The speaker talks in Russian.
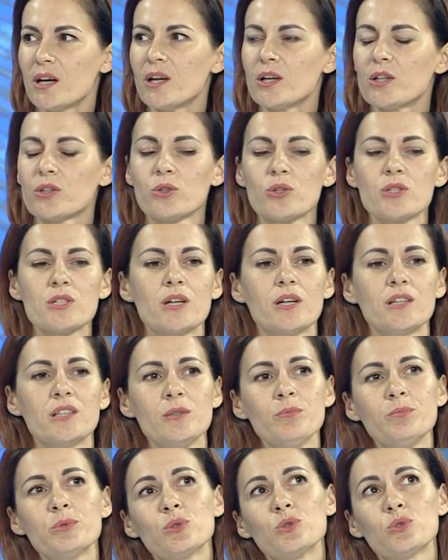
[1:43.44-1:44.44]
То есть
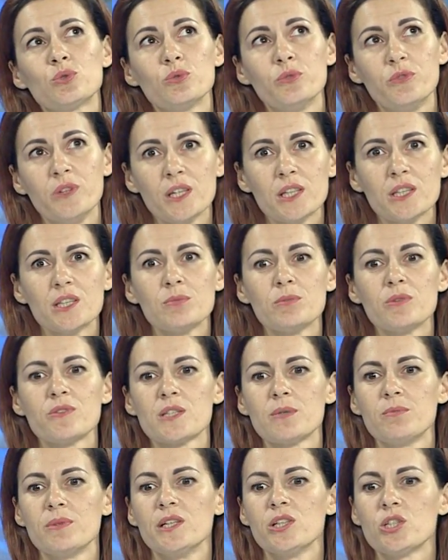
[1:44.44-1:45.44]
они будут уверенными в
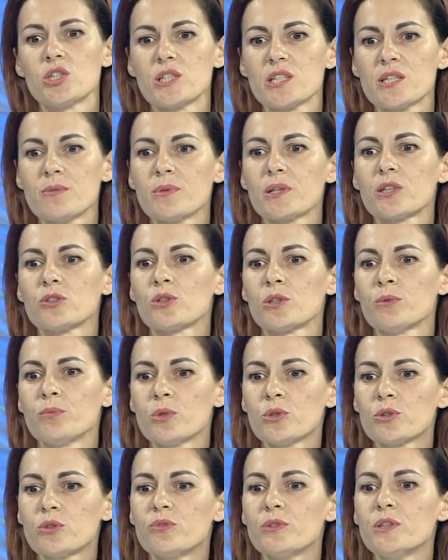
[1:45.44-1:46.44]
себе личностями, которые
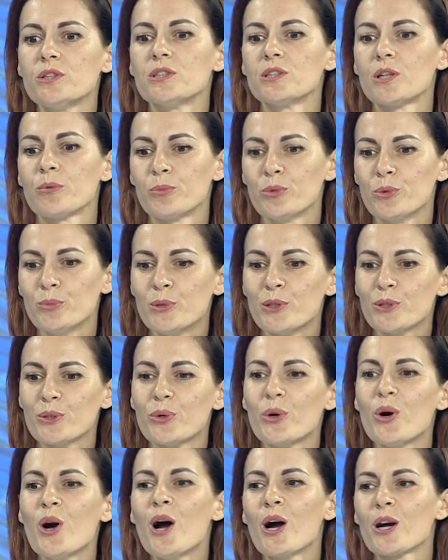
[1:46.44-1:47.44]
могут выйти на
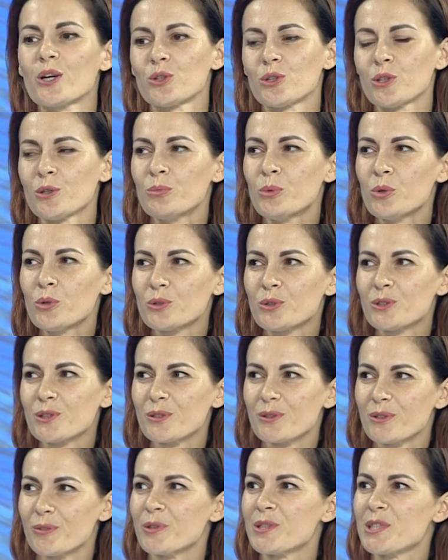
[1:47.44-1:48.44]
публику, которые могут
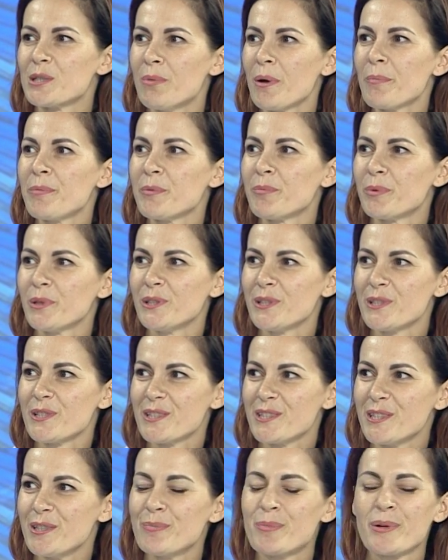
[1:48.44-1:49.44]
э, себя
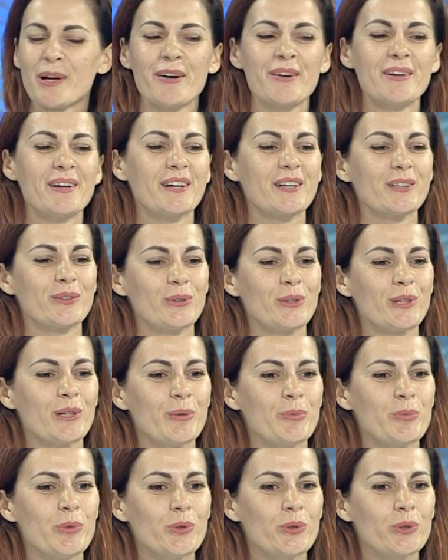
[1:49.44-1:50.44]
преподнести правильно, которые
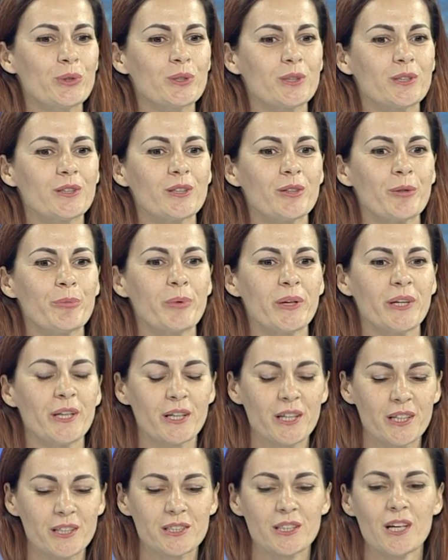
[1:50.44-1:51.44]
могут э,
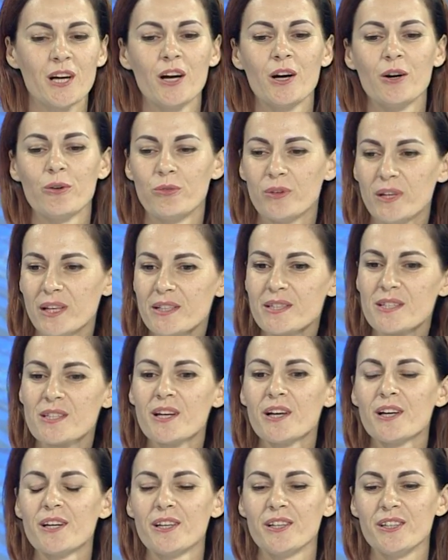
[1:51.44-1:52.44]
поехать в лес
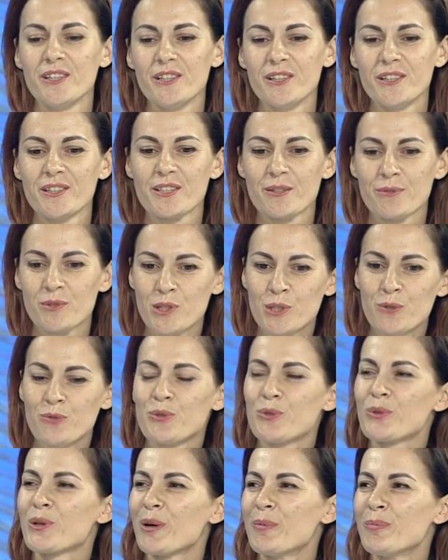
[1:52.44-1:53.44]
и завести
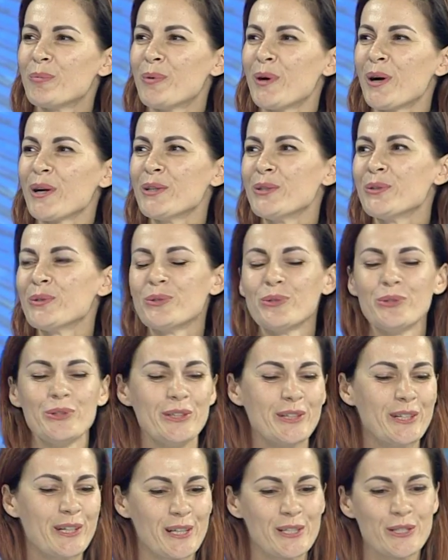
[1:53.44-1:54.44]
всю компанию,
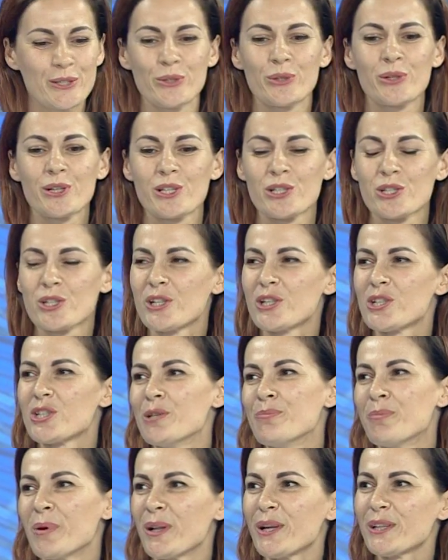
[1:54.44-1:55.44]
и костер разжечь,
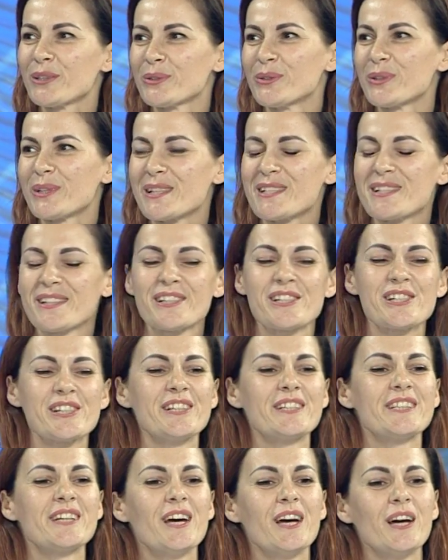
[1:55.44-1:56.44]
и палатку
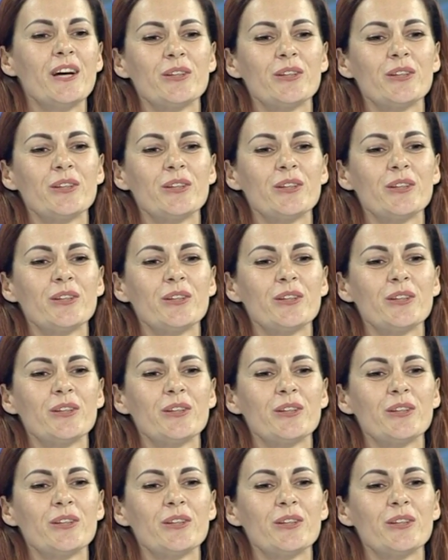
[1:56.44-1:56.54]
разложить.